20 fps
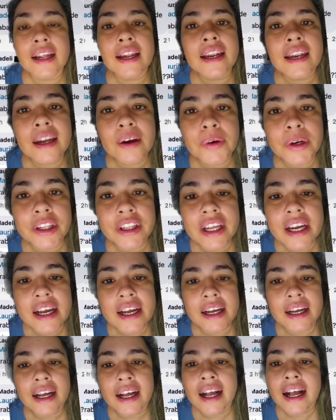
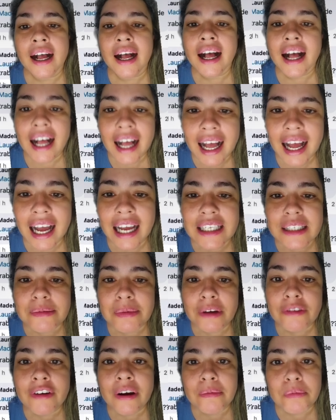Laurita,
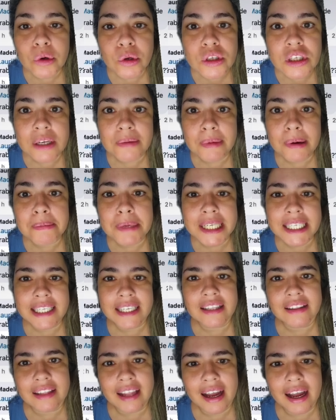hazme famosa,
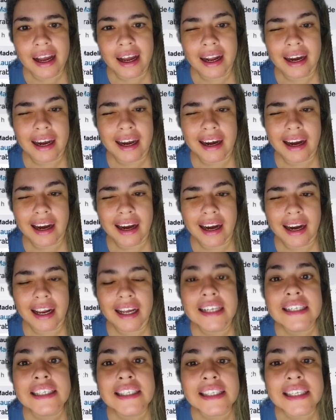mamacita.
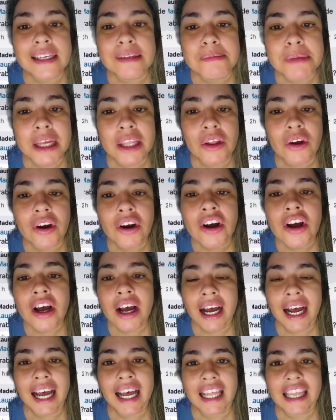Sin miedo
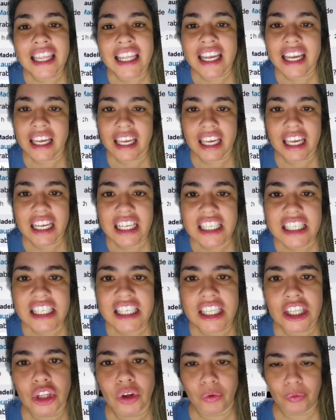al
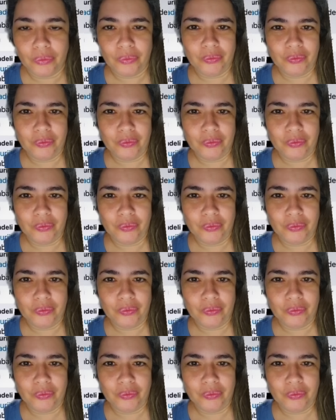éxito.